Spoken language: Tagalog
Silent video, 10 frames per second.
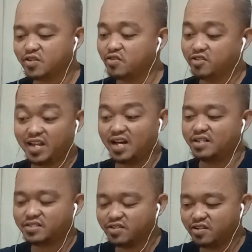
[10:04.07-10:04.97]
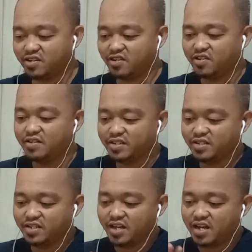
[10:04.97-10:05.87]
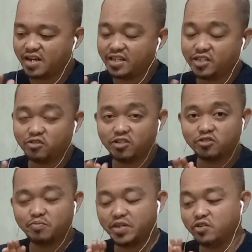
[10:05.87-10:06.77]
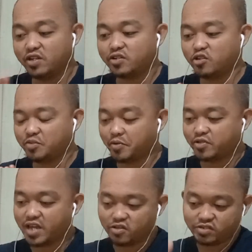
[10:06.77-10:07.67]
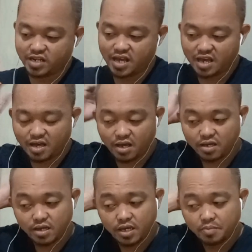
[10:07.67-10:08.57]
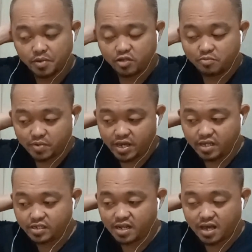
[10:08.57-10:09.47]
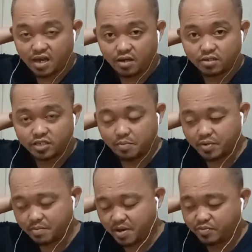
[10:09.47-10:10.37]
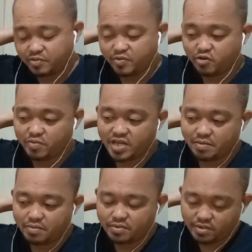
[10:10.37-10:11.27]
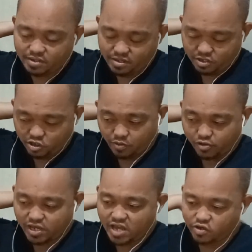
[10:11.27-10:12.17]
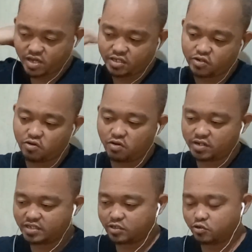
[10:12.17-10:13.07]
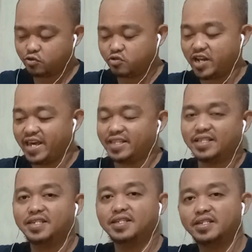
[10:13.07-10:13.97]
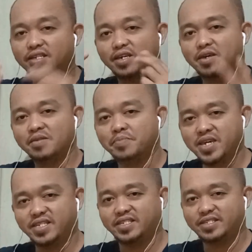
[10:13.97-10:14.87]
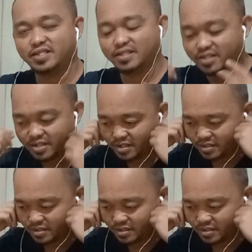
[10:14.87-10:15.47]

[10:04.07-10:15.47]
So, yun lang. So, hanggang dito na itong video na to, supportahan nyo sila Pinong Place, sila, syempre, Mabs Phenomenal, supportahan nyo yan. So, hanggang sa susunod ulit, peace!